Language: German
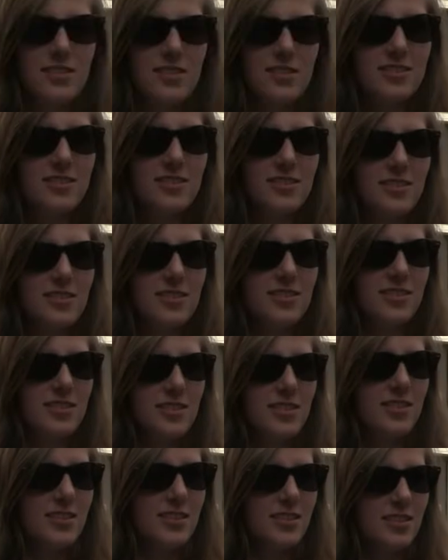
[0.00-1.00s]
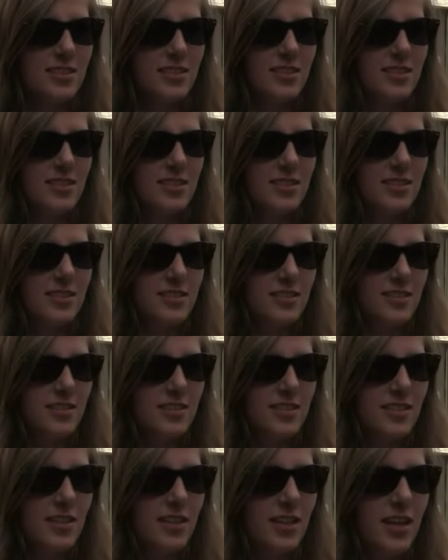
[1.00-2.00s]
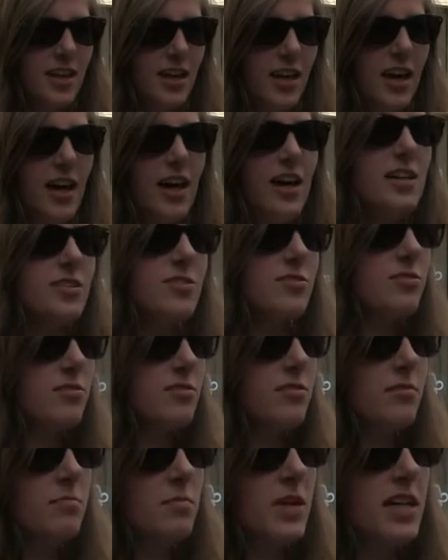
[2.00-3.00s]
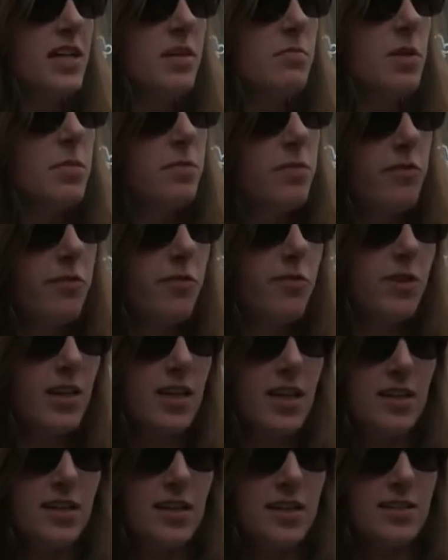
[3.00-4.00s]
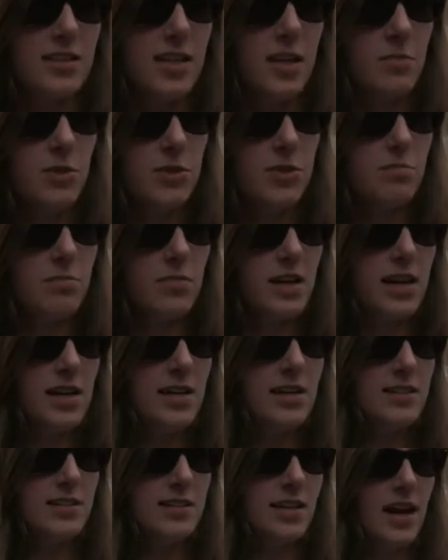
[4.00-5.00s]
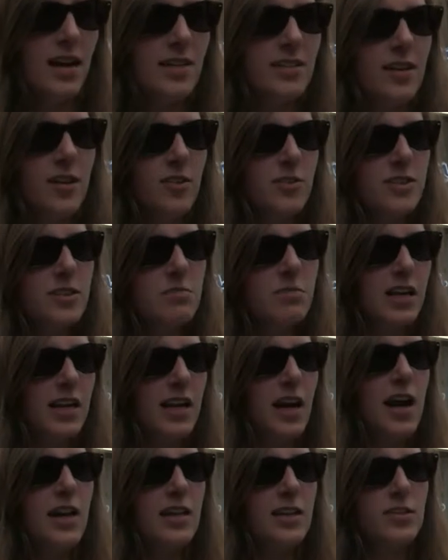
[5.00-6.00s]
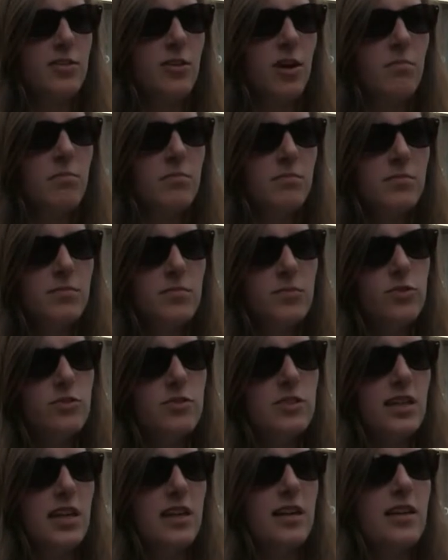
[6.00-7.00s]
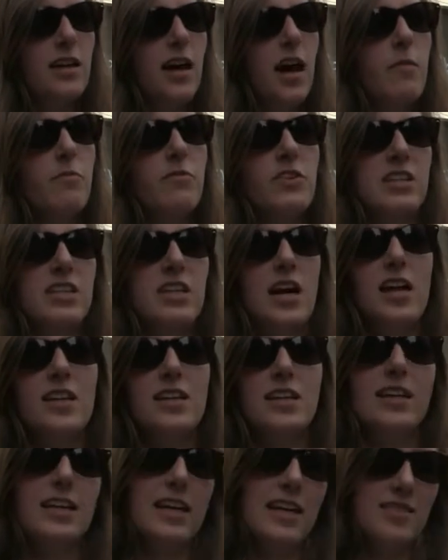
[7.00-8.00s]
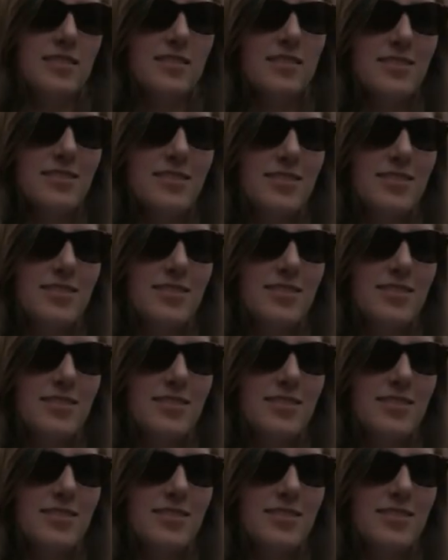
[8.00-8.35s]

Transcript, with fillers: Nutzt du Foodsharing regelmäßig? Also meine Mitbewohnerin hat selber schon mal Sachen aus dem Regal genommen und dann haben wir die alle gegessen.